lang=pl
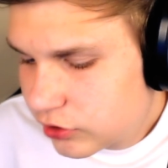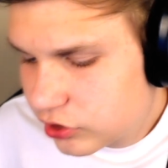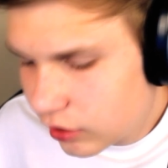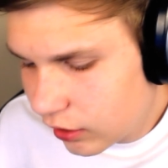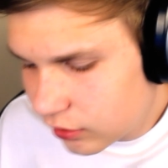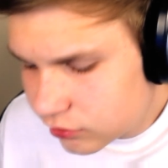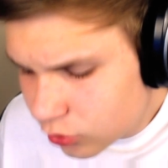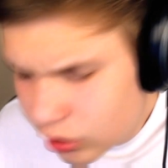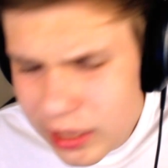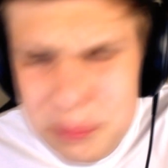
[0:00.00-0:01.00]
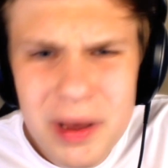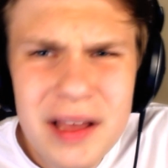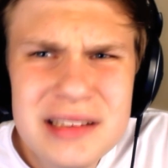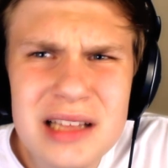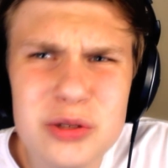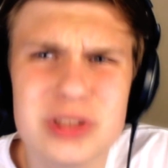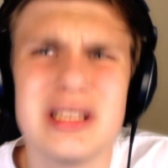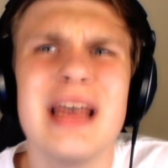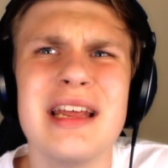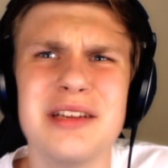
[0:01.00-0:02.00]
paszę, ale no Gaybena, no
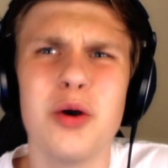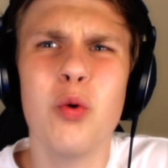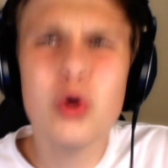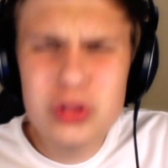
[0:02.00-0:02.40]
serio,